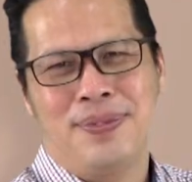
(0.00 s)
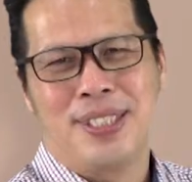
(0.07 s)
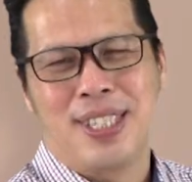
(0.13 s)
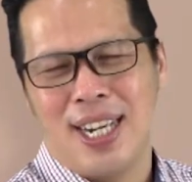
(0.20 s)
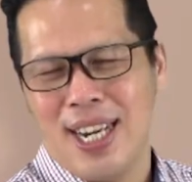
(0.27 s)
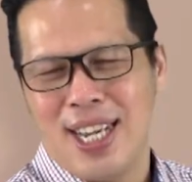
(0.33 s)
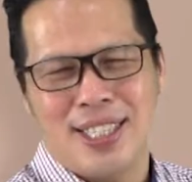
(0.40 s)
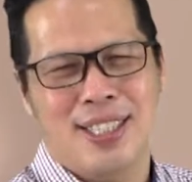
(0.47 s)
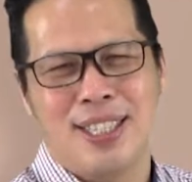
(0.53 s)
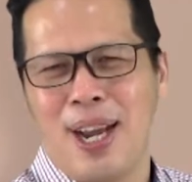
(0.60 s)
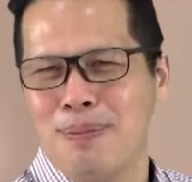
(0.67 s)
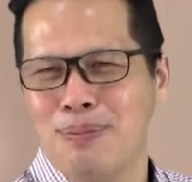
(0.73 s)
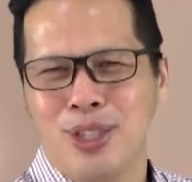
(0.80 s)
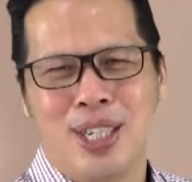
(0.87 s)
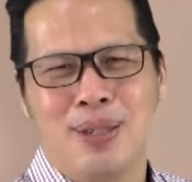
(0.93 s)
Jelas
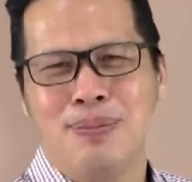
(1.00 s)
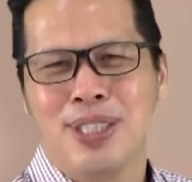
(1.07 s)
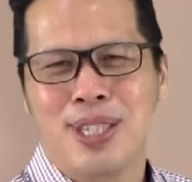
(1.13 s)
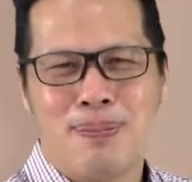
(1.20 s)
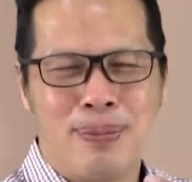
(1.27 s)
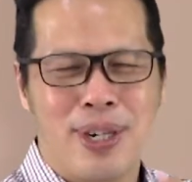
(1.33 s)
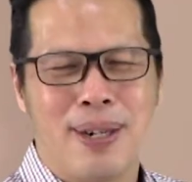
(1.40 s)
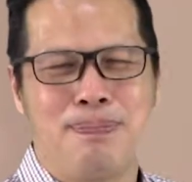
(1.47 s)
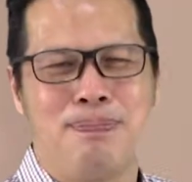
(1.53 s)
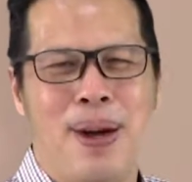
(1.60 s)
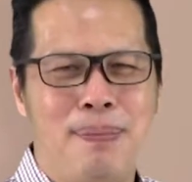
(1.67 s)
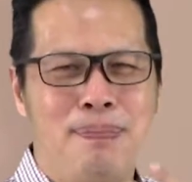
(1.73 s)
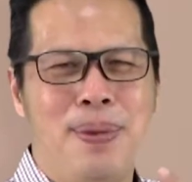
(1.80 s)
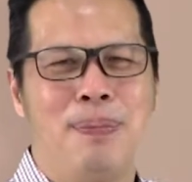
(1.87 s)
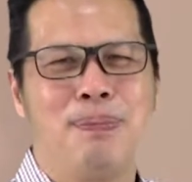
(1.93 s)
tidak mungkin bisa
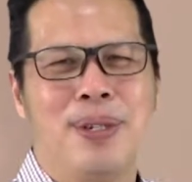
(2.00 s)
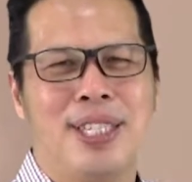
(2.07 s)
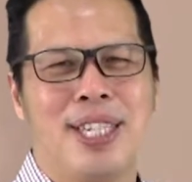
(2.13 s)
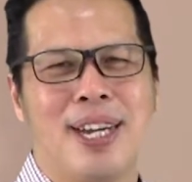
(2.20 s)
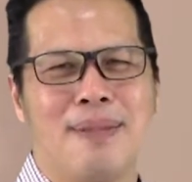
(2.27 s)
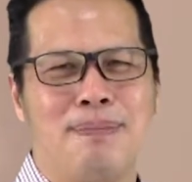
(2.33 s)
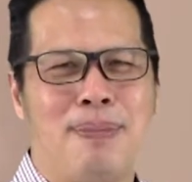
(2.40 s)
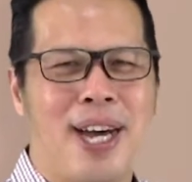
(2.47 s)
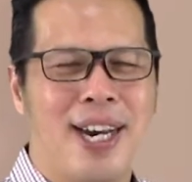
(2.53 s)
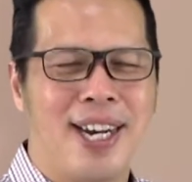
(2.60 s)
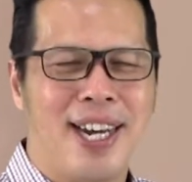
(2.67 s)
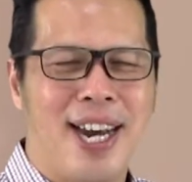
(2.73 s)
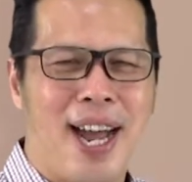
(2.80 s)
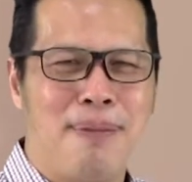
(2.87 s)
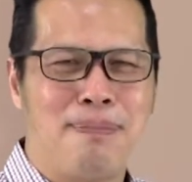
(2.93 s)
menebak mimpinya
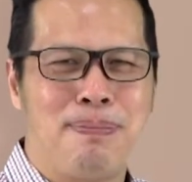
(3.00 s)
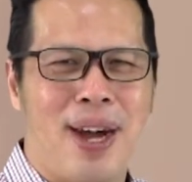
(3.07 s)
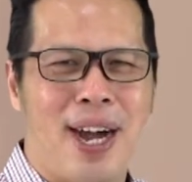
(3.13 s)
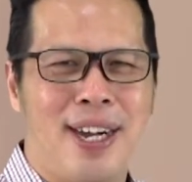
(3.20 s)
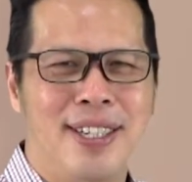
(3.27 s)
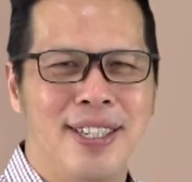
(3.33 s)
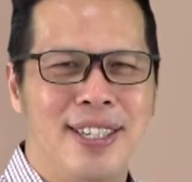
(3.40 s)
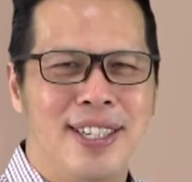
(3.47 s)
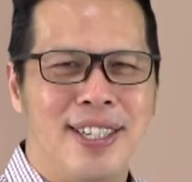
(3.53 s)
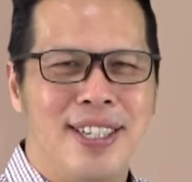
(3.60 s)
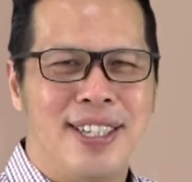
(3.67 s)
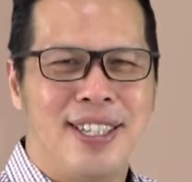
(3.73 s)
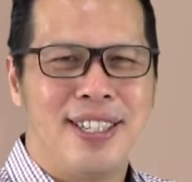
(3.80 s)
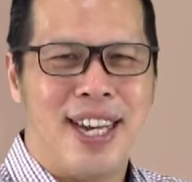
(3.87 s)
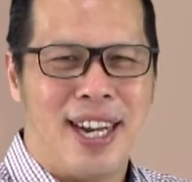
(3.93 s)
kemarin apa.
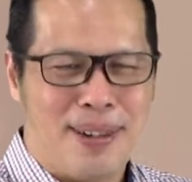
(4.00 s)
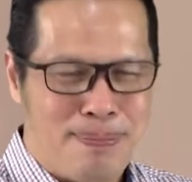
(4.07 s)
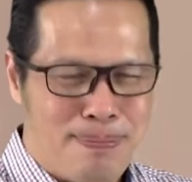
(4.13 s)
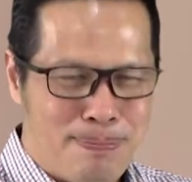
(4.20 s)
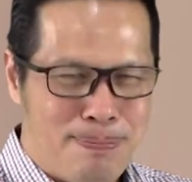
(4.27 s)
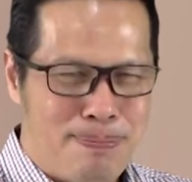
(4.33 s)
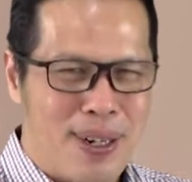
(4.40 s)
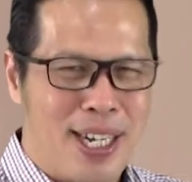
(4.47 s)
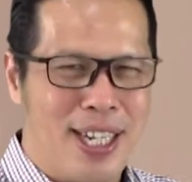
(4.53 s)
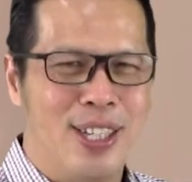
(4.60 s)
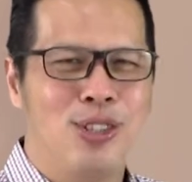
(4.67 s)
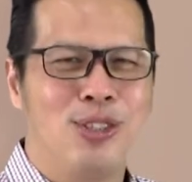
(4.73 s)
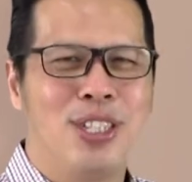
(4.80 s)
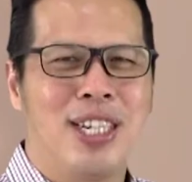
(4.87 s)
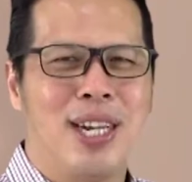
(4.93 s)
Dan
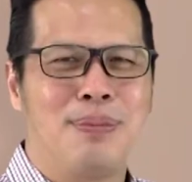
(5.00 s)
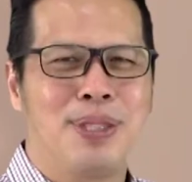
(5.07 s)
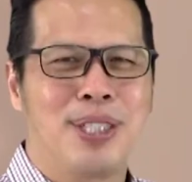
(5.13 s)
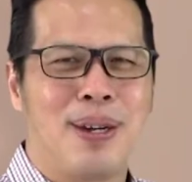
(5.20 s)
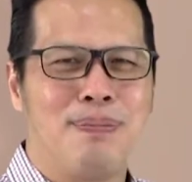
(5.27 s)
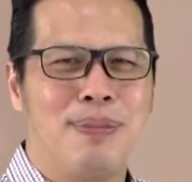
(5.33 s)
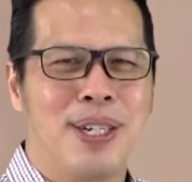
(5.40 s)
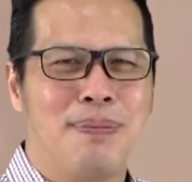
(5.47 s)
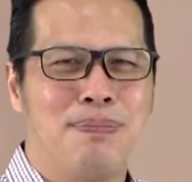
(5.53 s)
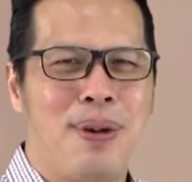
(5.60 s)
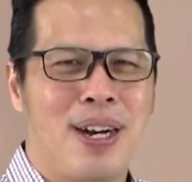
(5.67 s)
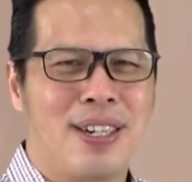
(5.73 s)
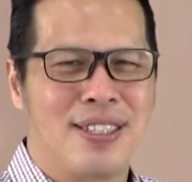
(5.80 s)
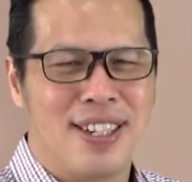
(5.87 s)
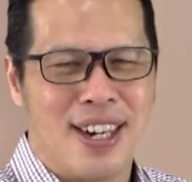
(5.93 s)
begitu tidak bisa
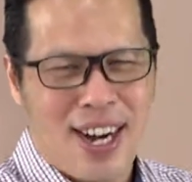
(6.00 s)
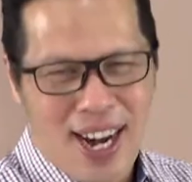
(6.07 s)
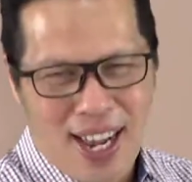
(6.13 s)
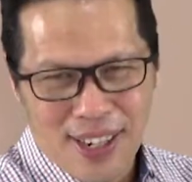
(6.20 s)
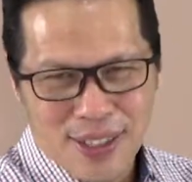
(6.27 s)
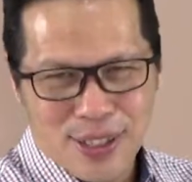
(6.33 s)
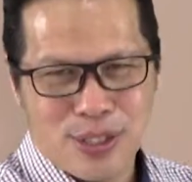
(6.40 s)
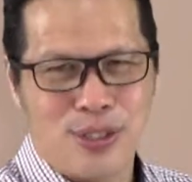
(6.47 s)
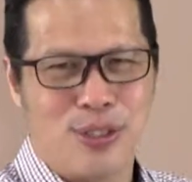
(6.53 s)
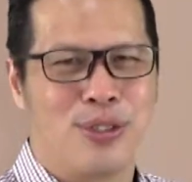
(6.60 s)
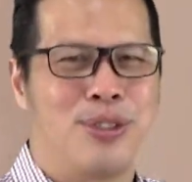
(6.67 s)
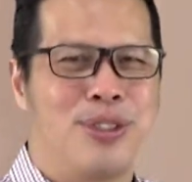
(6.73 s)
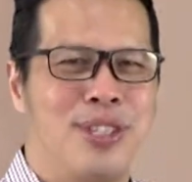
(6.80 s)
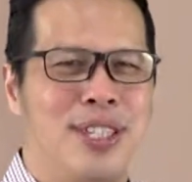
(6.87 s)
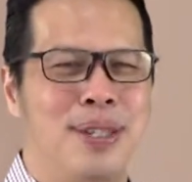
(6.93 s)
menebak
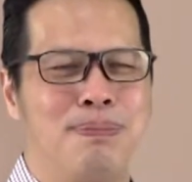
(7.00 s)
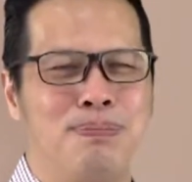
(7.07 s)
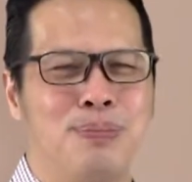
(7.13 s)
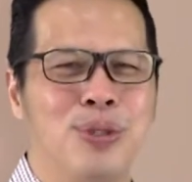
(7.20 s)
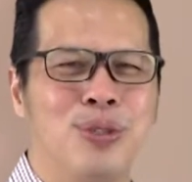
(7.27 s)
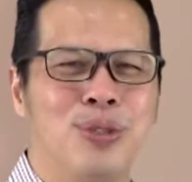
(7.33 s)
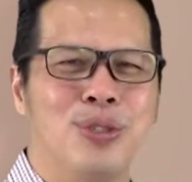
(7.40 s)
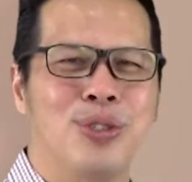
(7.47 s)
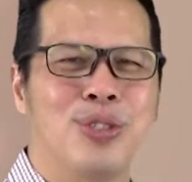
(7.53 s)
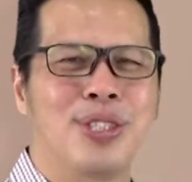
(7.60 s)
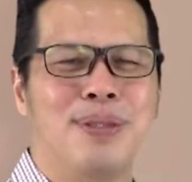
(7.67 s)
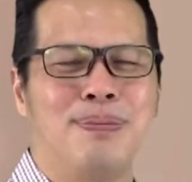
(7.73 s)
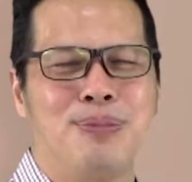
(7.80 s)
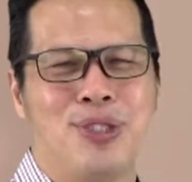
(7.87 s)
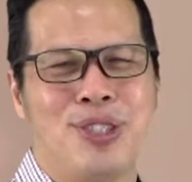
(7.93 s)
langsung dibunuh
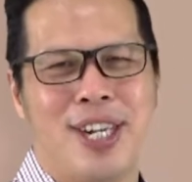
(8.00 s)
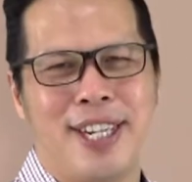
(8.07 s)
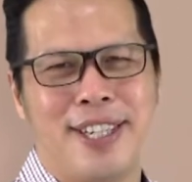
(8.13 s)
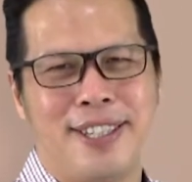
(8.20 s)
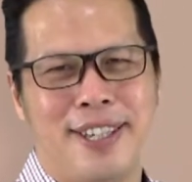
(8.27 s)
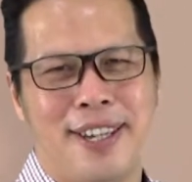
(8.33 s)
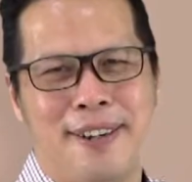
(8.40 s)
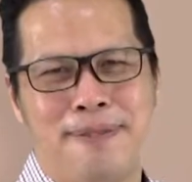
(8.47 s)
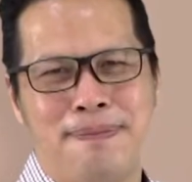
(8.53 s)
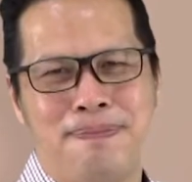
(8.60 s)
semuanya.